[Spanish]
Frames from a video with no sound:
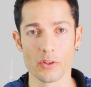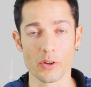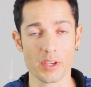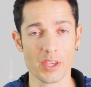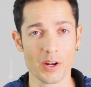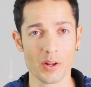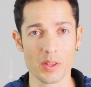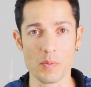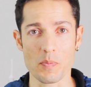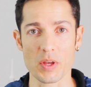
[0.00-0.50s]
No
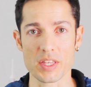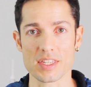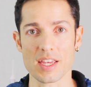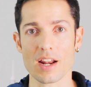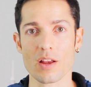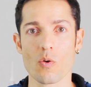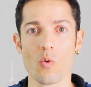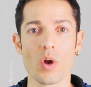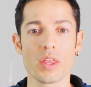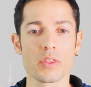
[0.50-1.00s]
quiero ni
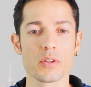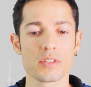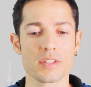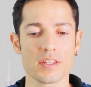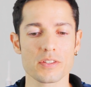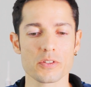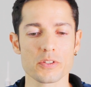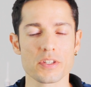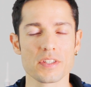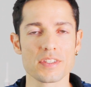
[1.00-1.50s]
pensar cuántos de
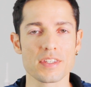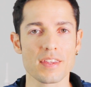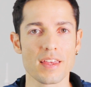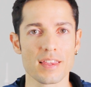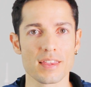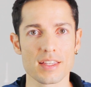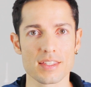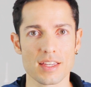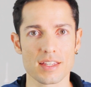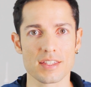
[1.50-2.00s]
estos
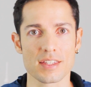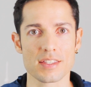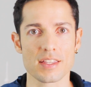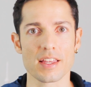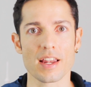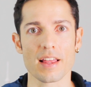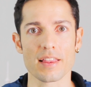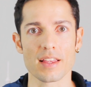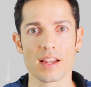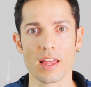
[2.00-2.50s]
incidentes
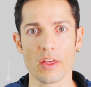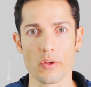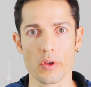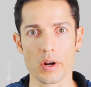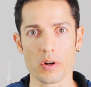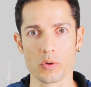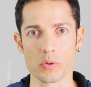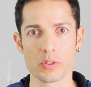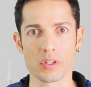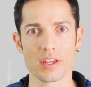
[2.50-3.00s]
existirán del lado de
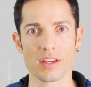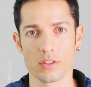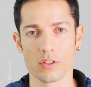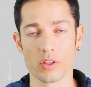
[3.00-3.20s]
Rusia,